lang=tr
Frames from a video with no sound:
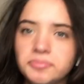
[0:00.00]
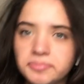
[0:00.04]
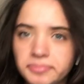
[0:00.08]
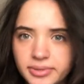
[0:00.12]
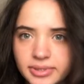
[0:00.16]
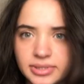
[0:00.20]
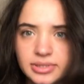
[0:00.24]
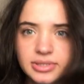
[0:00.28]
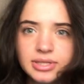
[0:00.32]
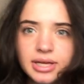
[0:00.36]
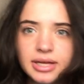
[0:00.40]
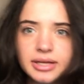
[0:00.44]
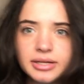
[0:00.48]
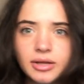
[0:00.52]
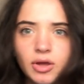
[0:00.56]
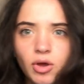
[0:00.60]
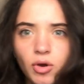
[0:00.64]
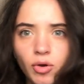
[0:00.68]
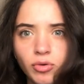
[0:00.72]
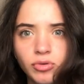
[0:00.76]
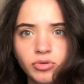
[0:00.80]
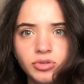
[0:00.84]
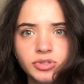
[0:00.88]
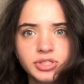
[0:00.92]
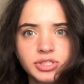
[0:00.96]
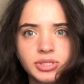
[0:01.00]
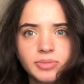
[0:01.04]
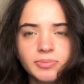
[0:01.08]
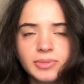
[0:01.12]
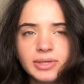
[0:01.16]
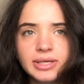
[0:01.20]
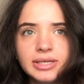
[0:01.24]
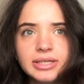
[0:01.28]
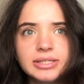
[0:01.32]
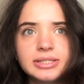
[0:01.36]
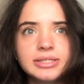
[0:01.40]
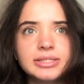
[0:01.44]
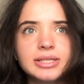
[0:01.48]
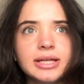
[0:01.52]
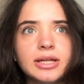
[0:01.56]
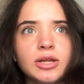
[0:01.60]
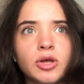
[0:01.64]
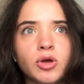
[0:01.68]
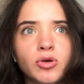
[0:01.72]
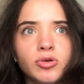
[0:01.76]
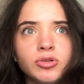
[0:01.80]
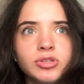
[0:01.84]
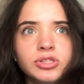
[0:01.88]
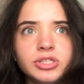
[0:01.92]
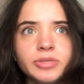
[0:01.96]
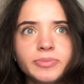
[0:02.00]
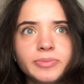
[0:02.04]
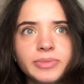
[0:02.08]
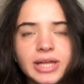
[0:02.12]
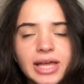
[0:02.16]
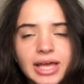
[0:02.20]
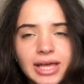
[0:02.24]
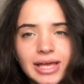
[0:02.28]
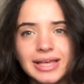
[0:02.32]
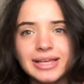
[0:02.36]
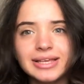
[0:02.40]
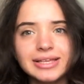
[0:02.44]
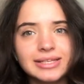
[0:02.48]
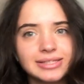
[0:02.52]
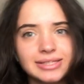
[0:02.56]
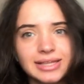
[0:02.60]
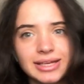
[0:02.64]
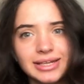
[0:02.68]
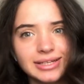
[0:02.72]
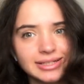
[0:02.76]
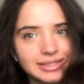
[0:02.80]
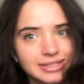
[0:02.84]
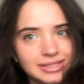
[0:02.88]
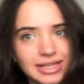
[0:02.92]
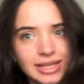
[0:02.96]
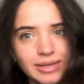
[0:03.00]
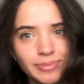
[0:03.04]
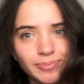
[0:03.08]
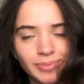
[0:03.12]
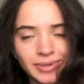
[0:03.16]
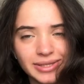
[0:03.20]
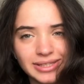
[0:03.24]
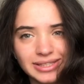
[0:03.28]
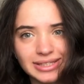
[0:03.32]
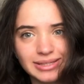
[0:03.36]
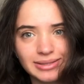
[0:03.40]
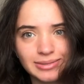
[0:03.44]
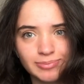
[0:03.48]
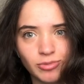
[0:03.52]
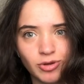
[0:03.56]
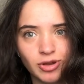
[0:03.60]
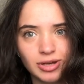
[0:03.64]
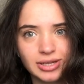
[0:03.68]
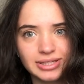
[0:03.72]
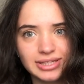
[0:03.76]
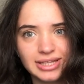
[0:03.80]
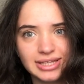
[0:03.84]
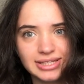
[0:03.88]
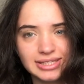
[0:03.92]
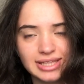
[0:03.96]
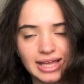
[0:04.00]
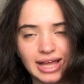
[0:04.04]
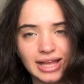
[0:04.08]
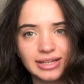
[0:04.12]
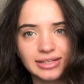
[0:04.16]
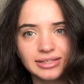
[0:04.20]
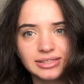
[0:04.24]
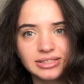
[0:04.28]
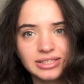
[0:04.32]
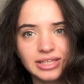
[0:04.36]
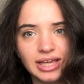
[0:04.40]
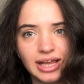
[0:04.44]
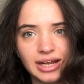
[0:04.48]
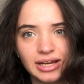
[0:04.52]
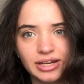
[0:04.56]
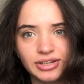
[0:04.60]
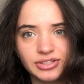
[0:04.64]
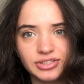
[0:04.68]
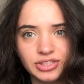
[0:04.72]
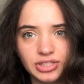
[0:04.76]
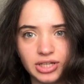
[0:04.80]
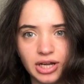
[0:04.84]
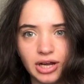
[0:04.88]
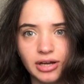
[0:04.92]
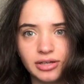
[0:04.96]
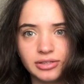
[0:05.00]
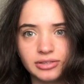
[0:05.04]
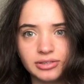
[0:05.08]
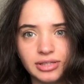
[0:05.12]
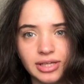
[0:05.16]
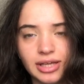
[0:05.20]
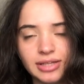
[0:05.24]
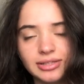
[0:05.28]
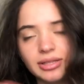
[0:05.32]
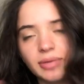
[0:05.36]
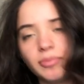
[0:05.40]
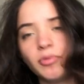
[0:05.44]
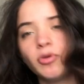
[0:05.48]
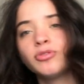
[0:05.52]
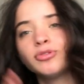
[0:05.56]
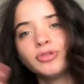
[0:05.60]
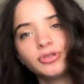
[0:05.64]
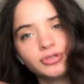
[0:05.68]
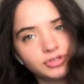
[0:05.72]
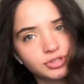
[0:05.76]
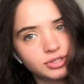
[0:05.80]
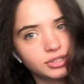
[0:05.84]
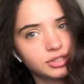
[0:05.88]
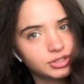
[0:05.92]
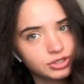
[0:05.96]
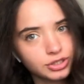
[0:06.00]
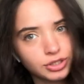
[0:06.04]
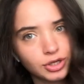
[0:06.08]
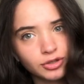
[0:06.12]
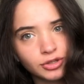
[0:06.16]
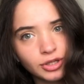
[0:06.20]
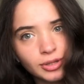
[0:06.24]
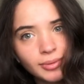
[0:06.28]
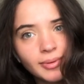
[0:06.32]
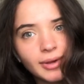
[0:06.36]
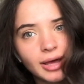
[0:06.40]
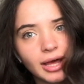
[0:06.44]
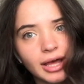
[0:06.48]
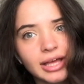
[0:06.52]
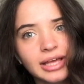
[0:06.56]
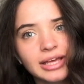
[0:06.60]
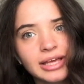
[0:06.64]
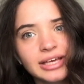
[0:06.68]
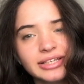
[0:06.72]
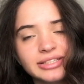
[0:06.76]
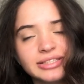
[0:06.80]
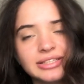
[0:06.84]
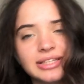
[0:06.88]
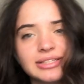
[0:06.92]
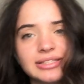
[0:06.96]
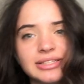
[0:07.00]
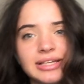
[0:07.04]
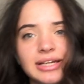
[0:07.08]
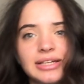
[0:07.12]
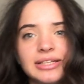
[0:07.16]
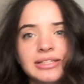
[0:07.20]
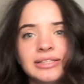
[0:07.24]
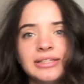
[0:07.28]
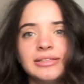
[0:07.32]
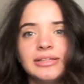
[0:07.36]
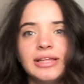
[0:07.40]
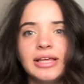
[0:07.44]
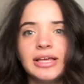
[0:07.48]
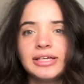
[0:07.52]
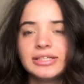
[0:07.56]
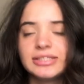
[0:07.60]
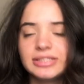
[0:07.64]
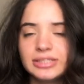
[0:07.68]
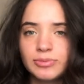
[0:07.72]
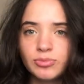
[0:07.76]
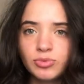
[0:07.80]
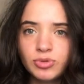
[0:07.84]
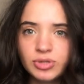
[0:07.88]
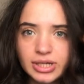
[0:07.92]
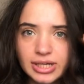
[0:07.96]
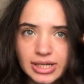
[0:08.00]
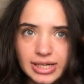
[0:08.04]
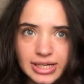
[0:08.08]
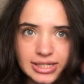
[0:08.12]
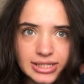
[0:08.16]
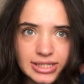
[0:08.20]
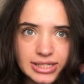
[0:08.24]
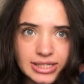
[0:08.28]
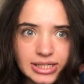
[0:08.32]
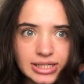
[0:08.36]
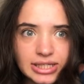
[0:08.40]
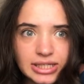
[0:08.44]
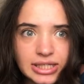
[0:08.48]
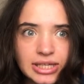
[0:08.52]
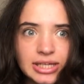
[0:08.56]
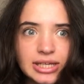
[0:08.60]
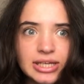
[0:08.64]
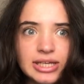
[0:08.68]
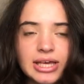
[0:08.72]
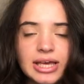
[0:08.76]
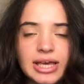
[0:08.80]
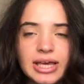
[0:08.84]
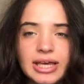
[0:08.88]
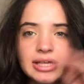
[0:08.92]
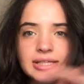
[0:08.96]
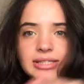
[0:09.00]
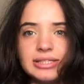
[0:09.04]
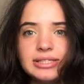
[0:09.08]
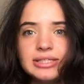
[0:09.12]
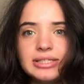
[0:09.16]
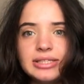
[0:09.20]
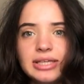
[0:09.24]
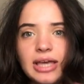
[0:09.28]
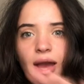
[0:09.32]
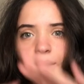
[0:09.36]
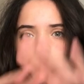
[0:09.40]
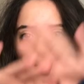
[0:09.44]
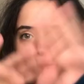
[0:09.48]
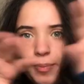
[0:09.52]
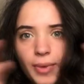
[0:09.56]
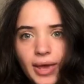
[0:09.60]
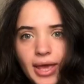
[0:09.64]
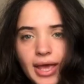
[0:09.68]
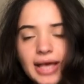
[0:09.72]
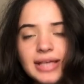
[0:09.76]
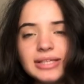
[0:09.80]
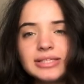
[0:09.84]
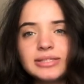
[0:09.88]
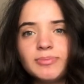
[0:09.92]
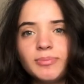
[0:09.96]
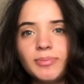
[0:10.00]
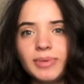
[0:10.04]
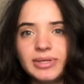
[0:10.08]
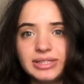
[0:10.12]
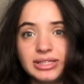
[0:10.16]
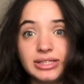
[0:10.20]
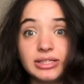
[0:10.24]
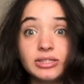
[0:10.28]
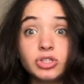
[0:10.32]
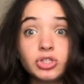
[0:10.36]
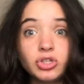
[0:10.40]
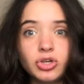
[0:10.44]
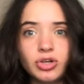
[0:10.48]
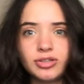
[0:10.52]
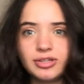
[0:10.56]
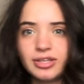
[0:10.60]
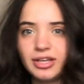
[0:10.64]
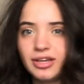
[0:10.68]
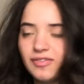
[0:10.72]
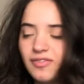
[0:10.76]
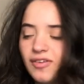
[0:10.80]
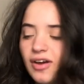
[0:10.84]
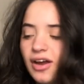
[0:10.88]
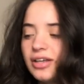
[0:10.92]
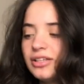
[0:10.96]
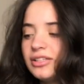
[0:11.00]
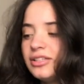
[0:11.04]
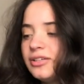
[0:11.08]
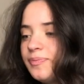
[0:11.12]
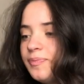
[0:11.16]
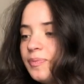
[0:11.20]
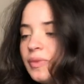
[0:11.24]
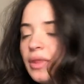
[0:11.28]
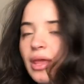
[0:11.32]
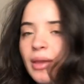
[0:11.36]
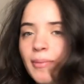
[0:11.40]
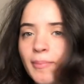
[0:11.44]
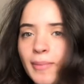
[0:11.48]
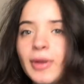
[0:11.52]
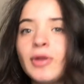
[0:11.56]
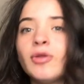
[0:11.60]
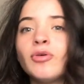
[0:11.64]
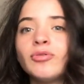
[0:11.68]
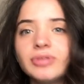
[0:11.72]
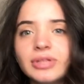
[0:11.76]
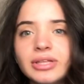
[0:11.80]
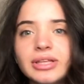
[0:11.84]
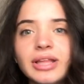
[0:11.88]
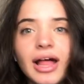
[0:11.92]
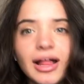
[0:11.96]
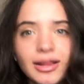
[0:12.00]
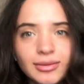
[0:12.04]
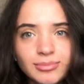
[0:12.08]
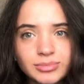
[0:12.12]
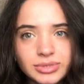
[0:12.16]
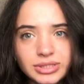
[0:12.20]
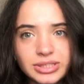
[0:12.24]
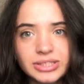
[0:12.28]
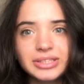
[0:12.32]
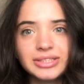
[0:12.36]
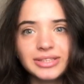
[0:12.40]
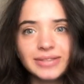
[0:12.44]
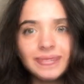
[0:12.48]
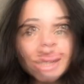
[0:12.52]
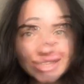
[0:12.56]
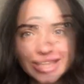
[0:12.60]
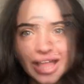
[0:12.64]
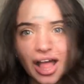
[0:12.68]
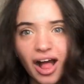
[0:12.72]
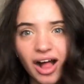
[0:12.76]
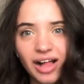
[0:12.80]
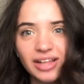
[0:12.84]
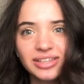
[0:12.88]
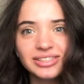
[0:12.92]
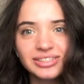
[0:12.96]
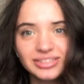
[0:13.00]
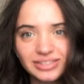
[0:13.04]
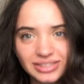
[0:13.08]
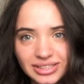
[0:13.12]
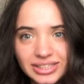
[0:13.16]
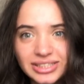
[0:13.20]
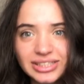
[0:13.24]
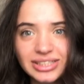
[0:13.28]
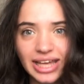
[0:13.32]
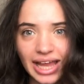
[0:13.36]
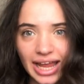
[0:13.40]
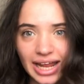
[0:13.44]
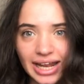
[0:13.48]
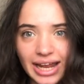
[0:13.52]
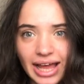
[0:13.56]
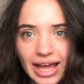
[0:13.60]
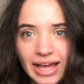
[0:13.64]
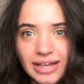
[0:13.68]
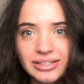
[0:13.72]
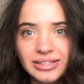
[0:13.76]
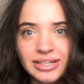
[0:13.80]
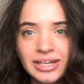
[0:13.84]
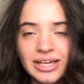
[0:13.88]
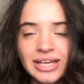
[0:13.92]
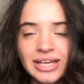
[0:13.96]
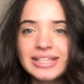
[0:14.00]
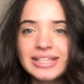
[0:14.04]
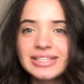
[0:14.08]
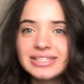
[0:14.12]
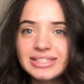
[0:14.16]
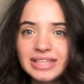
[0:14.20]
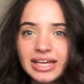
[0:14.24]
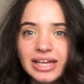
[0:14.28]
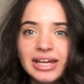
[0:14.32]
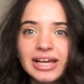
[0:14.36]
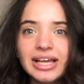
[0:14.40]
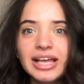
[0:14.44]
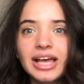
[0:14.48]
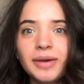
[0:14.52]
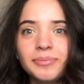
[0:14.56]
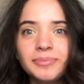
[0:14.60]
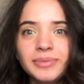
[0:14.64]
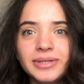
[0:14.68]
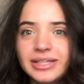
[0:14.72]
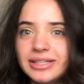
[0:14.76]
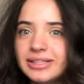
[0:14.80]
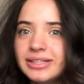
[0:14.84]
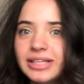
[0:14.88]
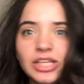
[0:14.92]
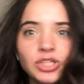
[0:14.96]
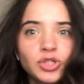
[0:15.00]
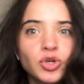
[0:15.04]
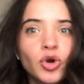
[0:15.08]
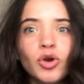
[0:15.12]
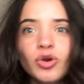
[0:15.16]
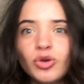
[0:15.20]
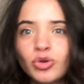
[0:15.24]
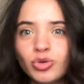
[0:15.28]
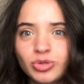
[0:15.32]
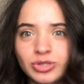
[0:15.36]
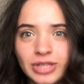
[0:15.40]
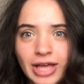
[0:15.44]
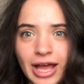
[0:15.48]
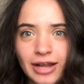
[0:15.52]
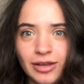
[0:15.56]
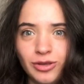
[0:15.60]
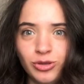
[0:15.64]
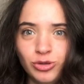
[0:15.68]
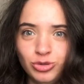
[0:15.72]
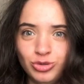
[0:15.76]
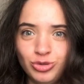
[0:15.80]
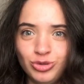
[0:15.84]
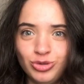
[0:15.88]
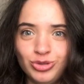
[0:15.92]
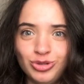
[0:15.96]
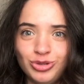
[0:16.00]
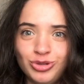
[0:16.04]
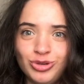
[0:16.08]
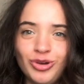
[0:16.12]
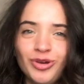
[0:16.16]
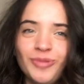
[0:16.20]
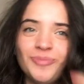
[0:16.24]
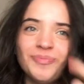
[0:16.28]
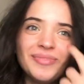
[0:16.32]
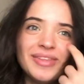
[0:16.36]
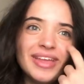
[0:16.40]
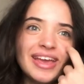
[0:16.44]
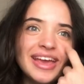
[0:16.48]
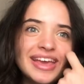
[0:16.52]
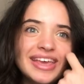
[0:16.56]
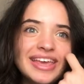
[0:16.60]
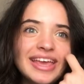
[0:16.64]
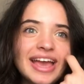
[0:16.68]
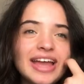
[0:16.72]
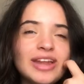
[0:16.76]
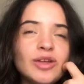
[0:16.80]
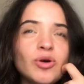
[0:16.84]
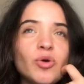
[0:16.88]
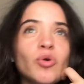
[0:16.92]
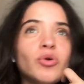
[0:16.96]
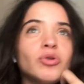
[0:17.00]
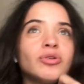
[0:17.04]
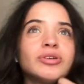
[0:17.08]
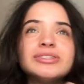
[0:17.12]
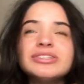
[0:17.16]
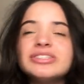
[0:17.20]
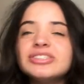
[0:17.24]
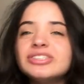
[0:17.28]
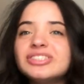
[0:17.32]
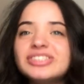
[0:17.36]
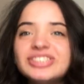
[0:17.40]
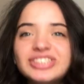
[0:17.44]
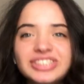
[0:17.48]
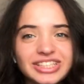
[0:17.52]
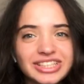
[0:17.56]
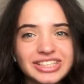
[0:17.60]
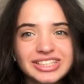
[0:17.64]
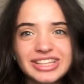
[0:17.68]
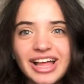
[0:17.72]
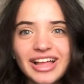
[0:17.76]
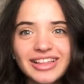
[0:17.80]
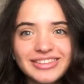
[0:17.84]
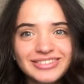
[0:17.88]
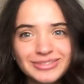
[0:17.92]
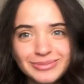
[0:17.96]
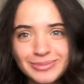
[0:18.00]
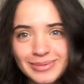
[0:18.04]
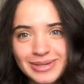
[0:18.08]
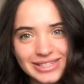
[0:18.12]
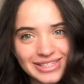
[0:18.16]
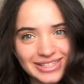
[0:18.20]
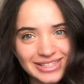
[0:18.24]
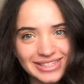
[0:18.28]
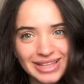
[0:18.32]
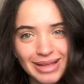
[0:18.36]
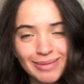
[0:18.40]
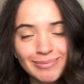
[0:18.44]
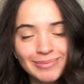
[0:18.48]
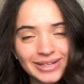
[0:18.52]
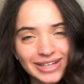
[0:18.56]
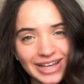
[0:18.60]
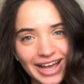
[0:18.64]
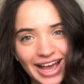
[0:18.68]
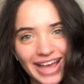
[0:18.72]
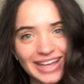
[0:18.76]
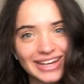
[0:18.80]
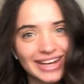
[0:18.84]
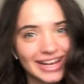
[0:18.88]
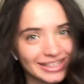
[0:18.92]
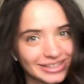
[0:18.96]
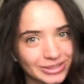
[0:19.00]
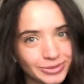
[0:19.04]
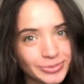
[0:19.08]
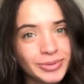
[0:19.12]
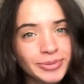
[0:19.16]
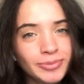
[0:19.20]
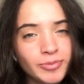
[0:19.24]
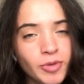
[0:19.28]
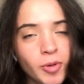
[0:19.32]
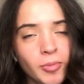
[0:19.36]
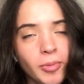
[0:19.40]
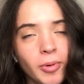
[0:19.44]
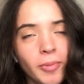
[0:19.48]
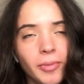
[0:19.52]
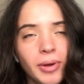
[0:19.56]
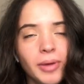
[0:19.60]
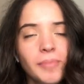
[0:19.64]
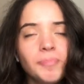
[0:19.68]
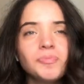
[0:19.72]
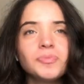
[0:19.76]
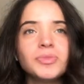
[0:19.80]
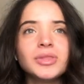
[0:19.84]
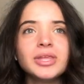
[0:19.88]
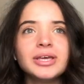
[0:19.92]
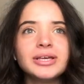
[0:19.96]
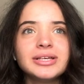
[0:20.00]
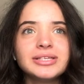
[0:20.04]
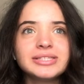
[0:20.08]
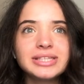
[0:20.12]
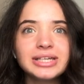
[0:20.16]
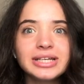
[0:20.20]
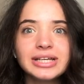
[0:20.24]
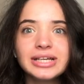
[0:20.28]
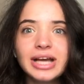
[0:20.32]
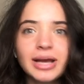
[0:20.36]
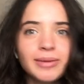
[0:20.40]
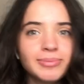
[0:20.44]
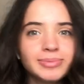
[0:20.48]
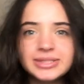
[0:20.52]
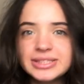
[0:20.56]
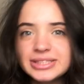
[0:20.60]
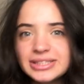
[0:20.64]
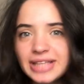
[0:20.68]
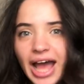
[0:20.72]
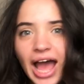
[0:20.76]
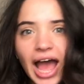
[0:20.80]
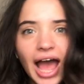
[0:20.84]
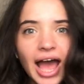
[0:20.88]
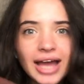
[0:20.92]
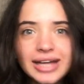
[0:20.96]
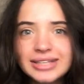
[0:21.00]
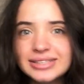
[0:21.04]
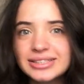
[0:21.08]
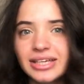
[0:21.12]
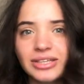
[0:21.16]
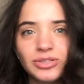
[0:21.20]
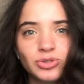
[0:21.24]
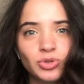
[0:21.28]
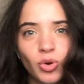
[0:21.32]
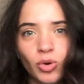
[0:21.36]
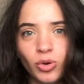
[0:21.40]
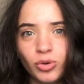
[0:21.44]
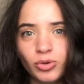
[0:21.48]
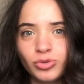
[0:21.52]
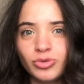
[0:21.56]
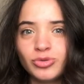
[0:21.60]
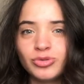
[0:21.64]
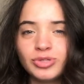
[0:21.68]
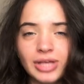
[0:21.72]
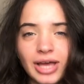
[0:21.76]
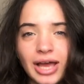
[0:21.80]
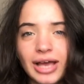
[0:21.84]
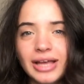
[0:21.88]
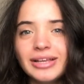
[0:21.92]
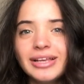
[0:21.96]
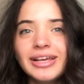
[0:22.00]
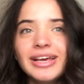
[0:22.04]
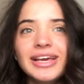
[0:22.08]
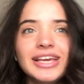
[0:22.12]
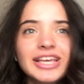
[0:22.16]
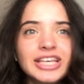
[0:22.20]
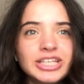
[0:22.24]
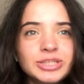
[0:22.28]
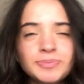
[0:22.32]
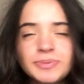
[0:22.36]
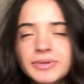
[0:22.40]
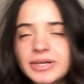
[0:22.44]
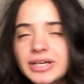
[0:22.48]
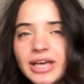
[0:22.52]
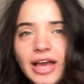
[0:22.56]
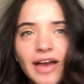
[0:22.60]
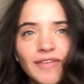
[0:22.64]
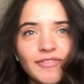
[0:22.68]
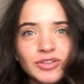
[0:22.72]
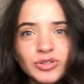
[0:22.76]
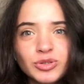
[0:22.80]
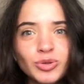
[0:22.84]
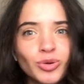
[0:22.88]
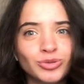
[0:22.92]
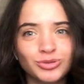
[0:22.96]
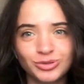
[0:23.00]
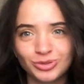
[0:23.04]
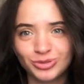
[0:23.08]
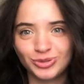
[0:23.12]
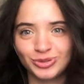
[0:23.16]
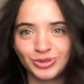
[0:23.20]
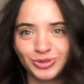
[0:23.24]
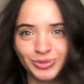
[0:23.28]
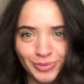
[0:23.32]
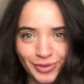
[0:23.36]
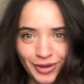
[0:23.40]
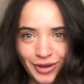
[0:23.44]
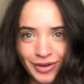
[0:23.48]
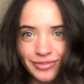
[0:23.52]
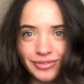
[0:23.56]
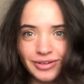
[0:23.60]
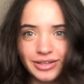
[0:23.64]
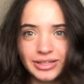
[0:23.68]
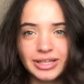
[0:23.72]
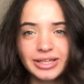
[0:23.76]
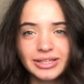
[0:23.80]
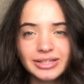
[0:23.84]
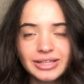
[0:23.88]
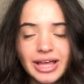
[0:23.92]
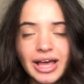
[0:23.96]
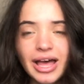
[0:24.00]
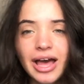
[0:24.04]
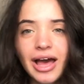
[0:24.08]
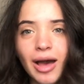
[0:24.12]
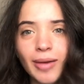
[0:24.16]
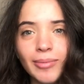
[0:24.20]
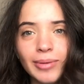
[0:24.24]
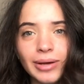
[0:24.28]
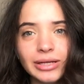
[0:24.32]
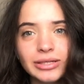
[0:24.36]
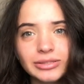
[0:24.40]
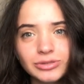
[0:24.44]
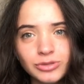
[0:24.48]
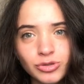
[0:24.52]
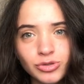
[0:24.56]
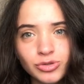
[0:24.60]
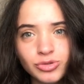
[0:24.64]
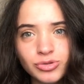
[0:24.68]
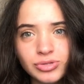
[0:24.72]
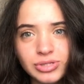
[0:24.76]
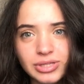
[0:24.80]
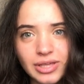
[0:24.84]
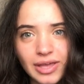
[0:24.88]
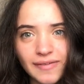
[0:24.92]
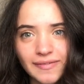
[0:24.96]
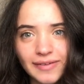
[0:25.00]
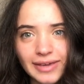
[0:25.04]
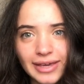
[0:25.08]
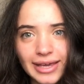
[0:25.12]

bir sene önce mi iki sene önce mi ne Zara işte ilk batik böyle desenli şeyler çıkardı. Yani tabii ondan önce de çıkardı ama işte Zara'nın işte bu klasik e, siyah beyaz batik tişörtleri vardı. Ben ondan almıştım. Zara'da aldığınız şeyler Zara kabininde çok güzel gözüküyor. Yani oranın ışıklandırmasından mı kaynaklı bilmiyorum ama Zara kabininde her şey çok güzel. Hiçbir kıyafet kötü durmuyor falan. Ama alıyorsunuz eve